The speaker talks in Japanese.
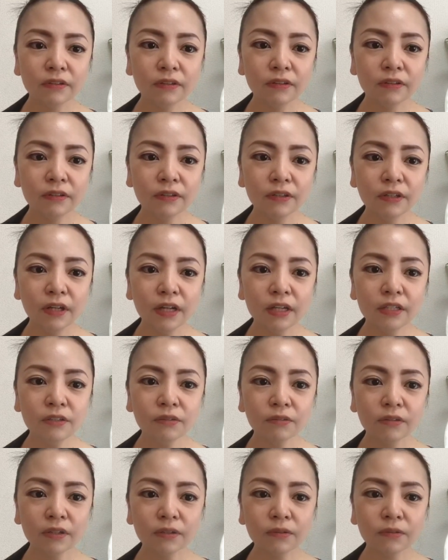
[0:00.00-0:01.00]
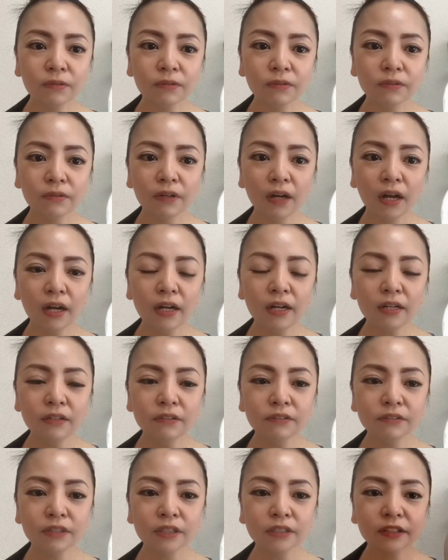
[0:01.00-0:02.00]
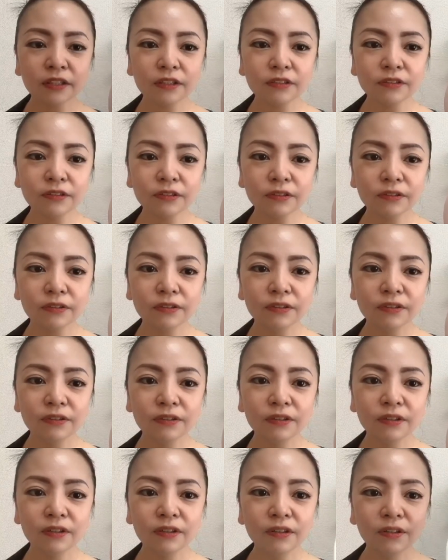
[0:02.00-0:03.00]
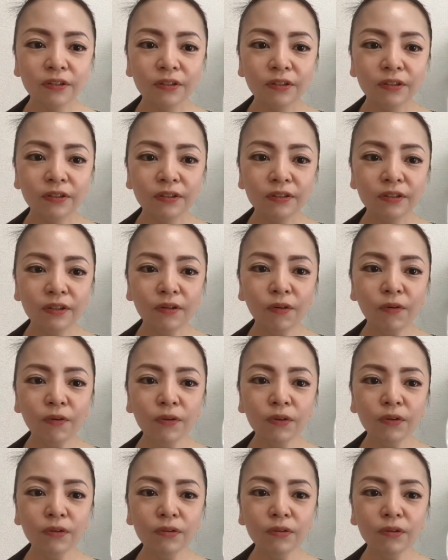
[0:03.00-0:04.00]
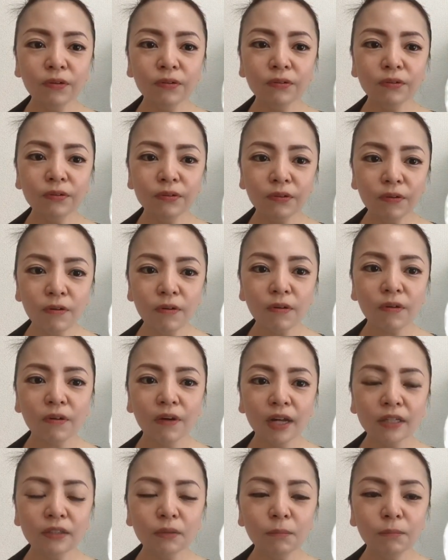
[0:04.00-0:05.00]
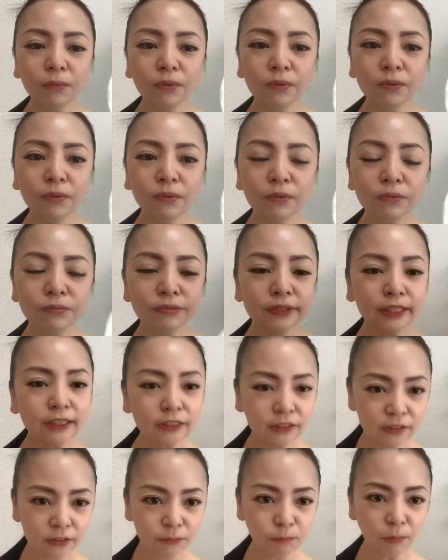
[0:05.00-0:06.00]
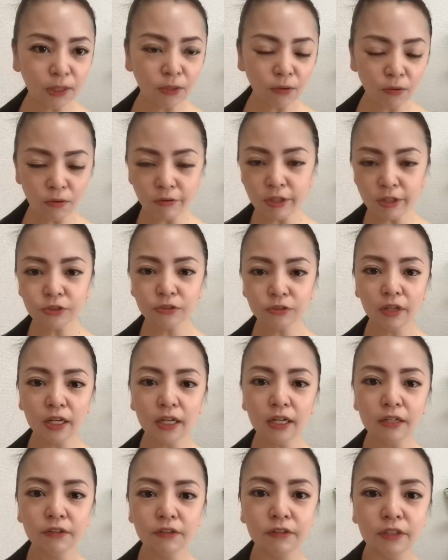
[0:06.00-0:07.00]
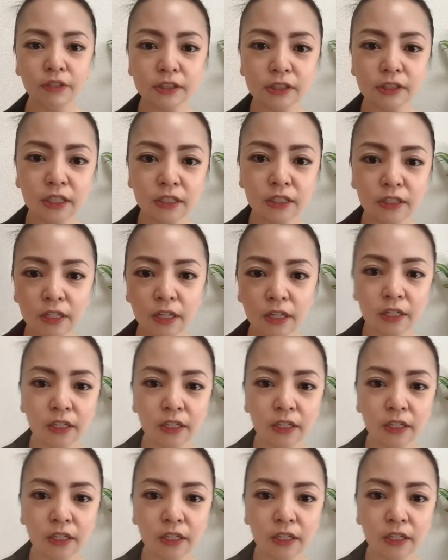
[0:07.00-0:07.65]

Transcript: ライトがこう明るくなっていくでこういうのとあともう2つ、まあ、ここはちょっと明るいんで使ってないんだ